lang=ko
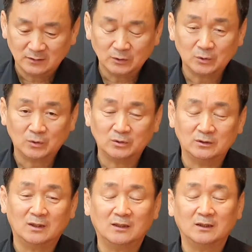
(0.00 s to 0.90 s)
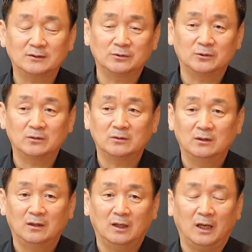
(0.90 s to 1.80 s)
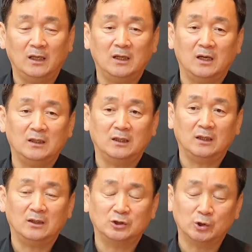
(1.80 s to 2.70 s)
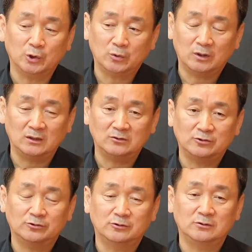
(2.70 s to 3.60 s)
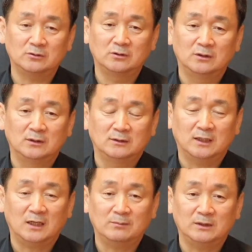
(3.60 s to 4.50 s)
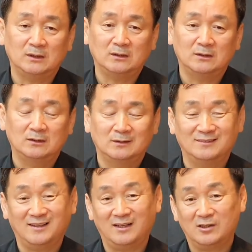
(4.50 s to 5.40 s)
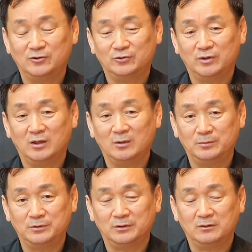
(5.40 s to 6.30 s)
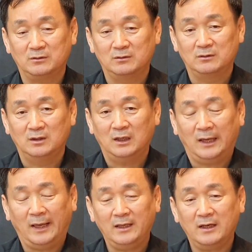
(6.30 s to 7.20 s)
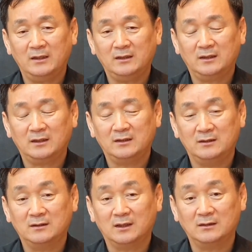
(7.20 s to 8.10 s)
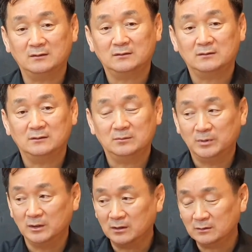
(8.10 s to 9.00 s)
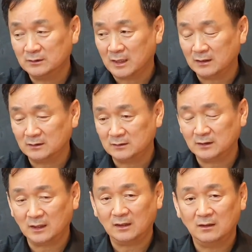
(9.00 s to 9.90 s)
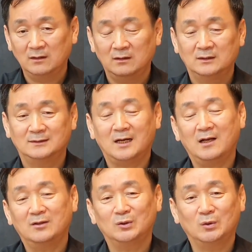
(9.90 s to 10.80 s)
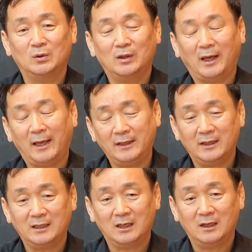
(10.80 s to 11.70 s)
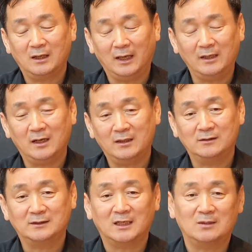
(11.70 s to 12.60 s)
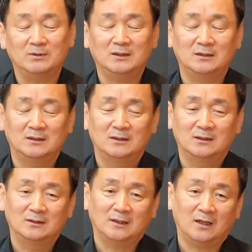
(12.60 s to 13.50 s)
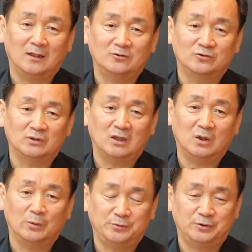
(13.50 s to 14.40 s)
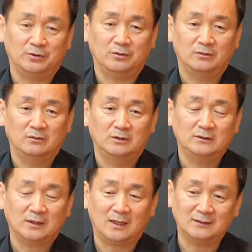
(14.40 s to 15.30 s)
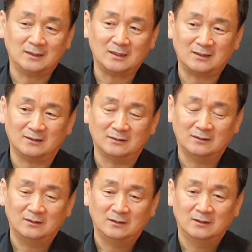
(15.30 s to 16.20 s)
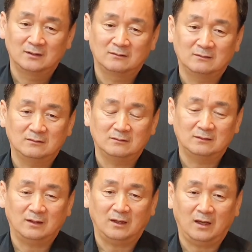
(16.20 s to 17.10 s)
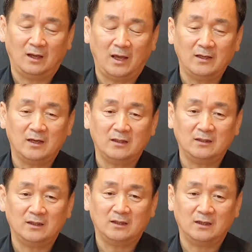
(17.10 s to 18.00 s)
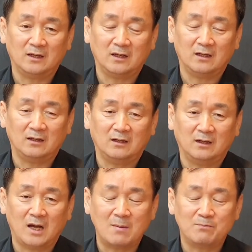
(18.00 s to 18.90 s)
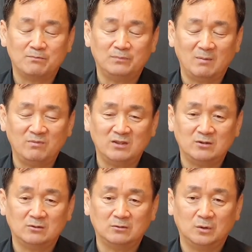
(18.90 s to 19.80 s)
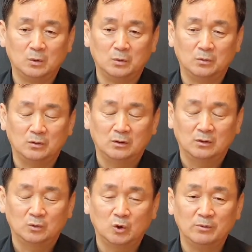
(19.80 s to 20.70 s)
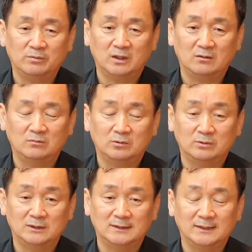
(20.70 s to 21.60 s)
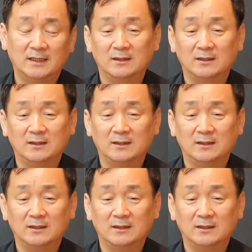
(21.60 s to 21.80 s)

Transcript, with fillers: 그리고 의학에서도 AI의 정교한 수술을 사람이 따라갈 수가 없죠. AI가 기억하는 그 병상들의 사례들도 AI가 AI를 사람이 따라갈 수가 없죠. 그래서 가장 그 AI가 합, 리적으로 도입되는 부분이 제